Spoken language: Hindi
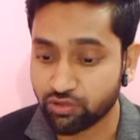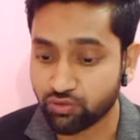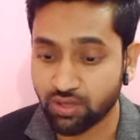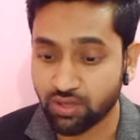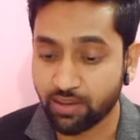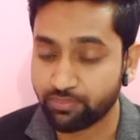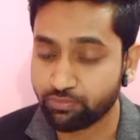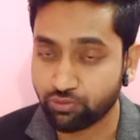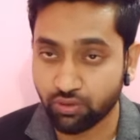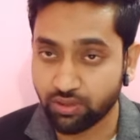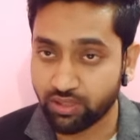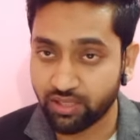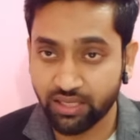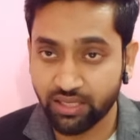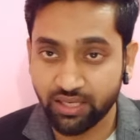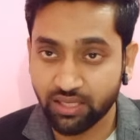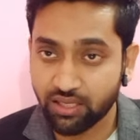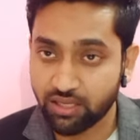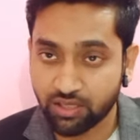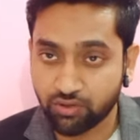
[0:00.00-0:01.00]
चूँकि आप जो
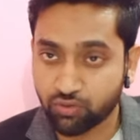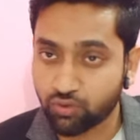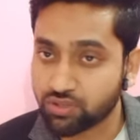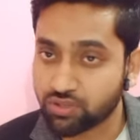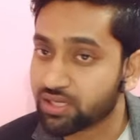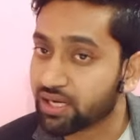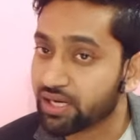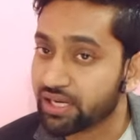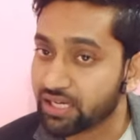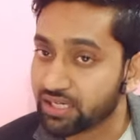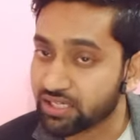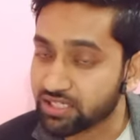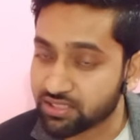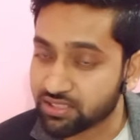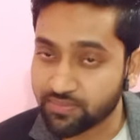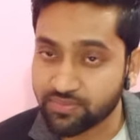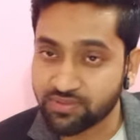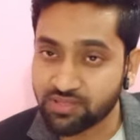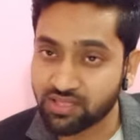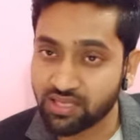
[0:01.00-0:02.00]
कोर्स का लिंक
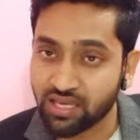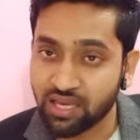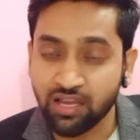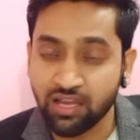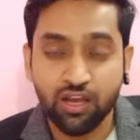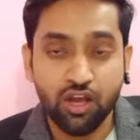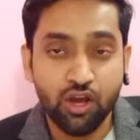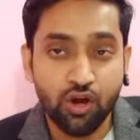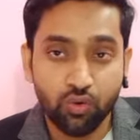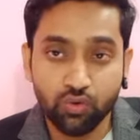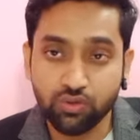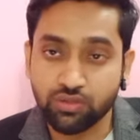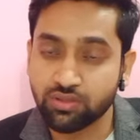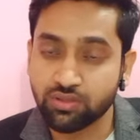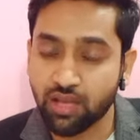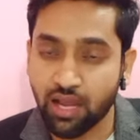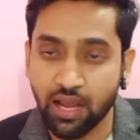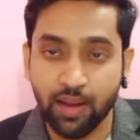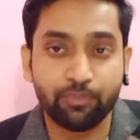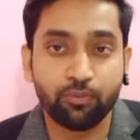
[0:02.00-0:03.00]
डिस्क्रिप्शन दिया है
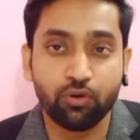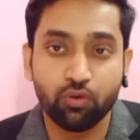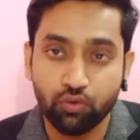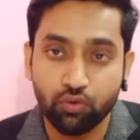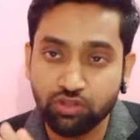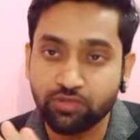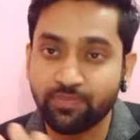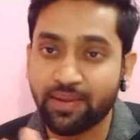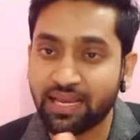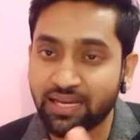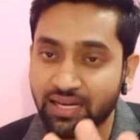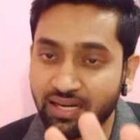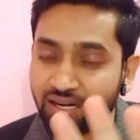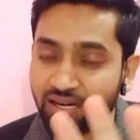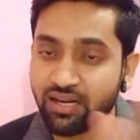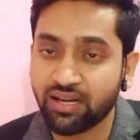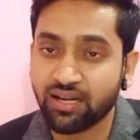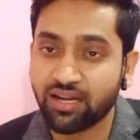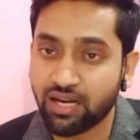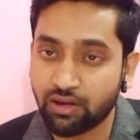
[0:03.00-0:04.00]
उस आपको कोर्स बाय
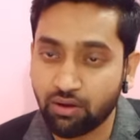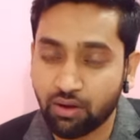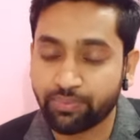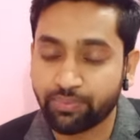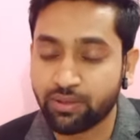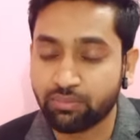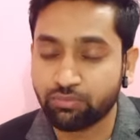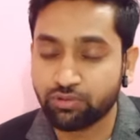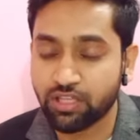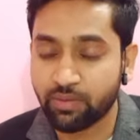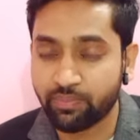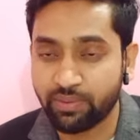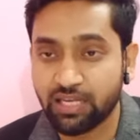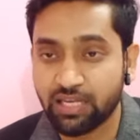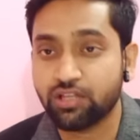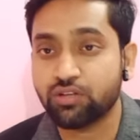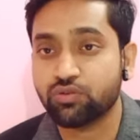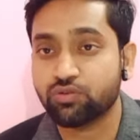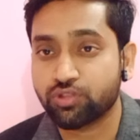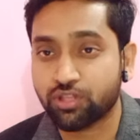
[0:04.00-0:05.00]
करना ना करना आपके मुद्दे पर
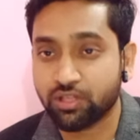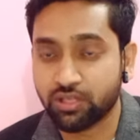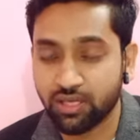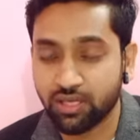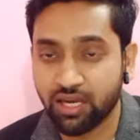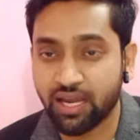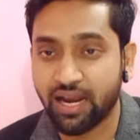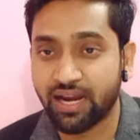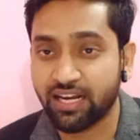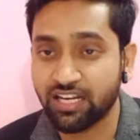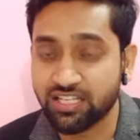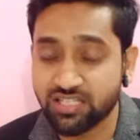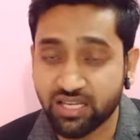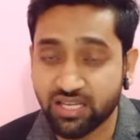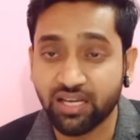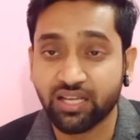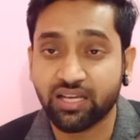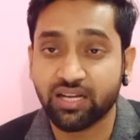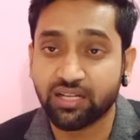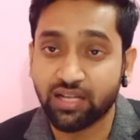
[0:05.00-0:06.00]
लेकिन उस एटलीस्ट
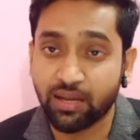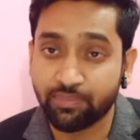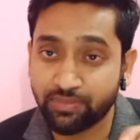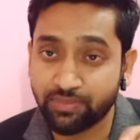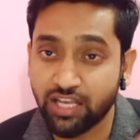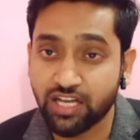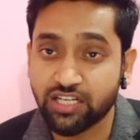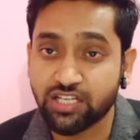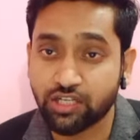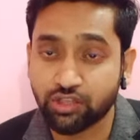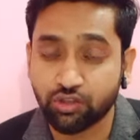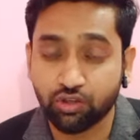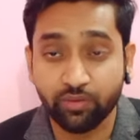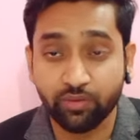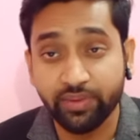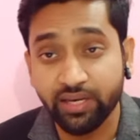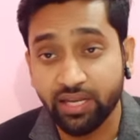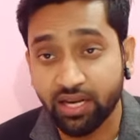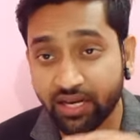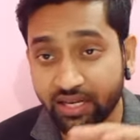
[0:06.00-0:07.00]
क्लिक करके आप देख सकते हो कि
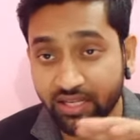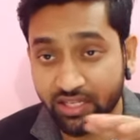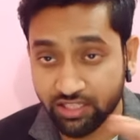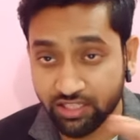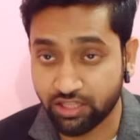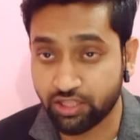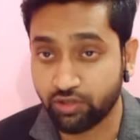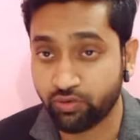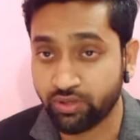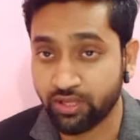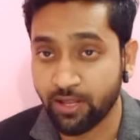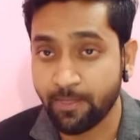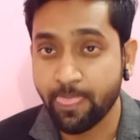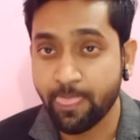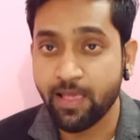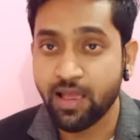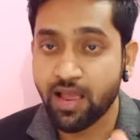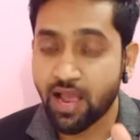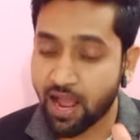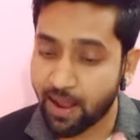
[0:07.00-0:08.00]
मेरी अर्निंग कितनी हुई है
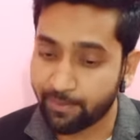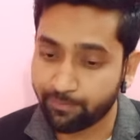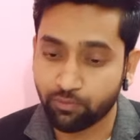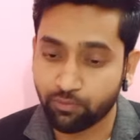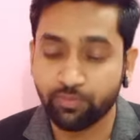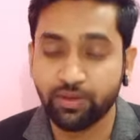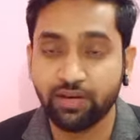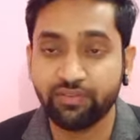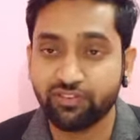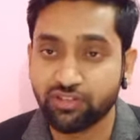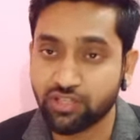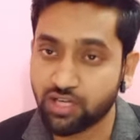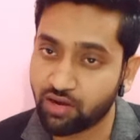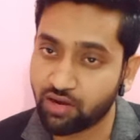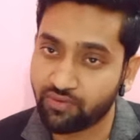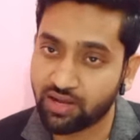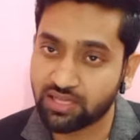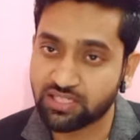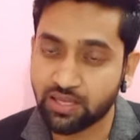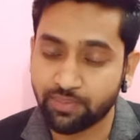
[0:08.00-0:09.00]
आपको बिलीव हो जाएगा
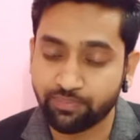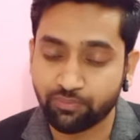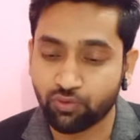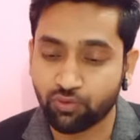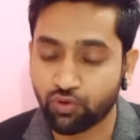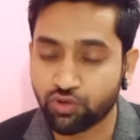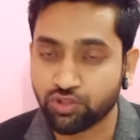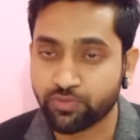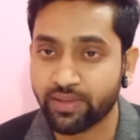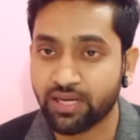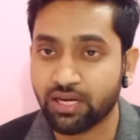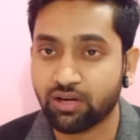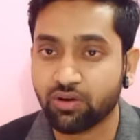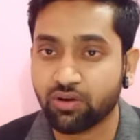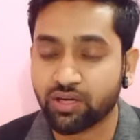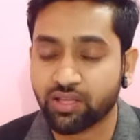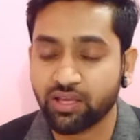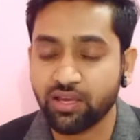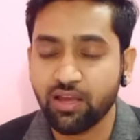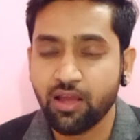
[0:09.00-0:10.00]
वहाँ से आप कोर्स मैनुअल
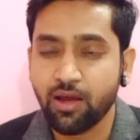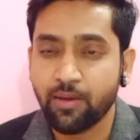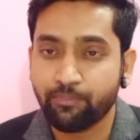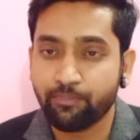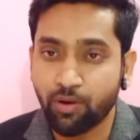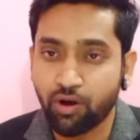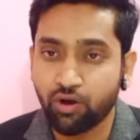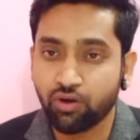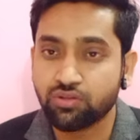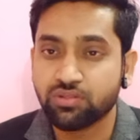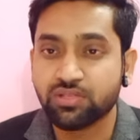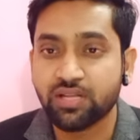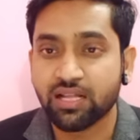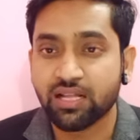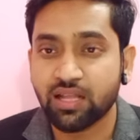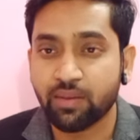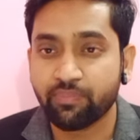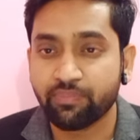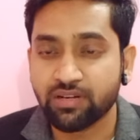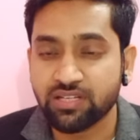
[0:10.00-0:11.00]
करके बहुत
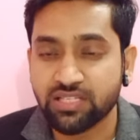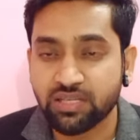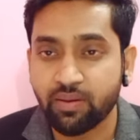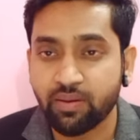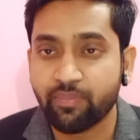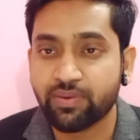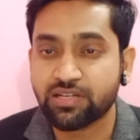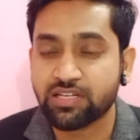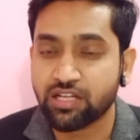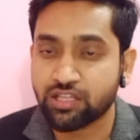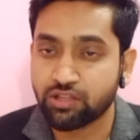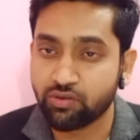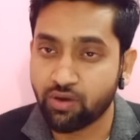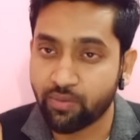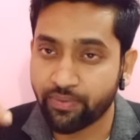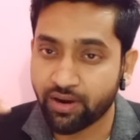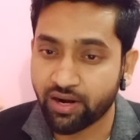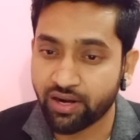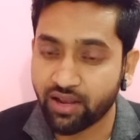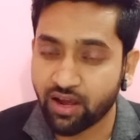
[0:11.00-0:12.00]
ज़्यादा अपनी समय बचाते हो
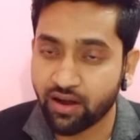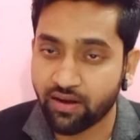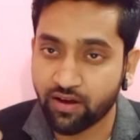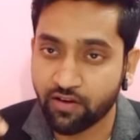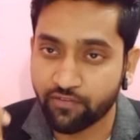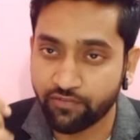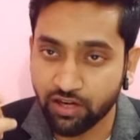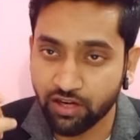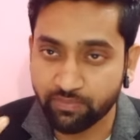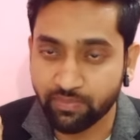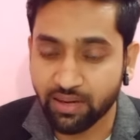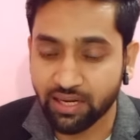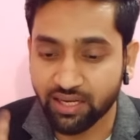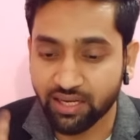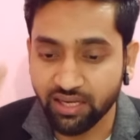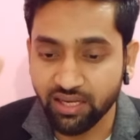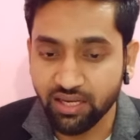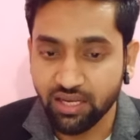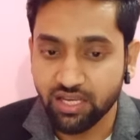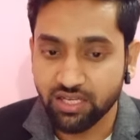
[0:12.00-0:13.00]
आप अपलेट
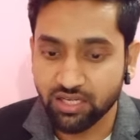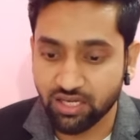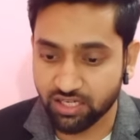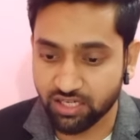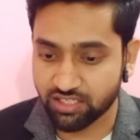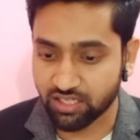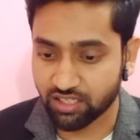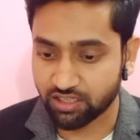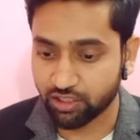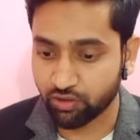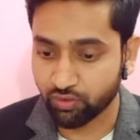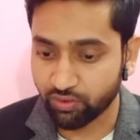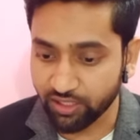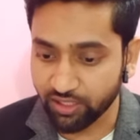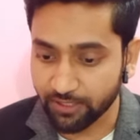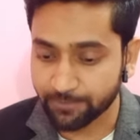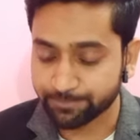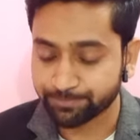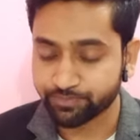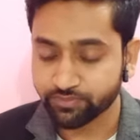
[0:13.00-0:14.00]
मार्केटिंग कर सकते हो ठीक है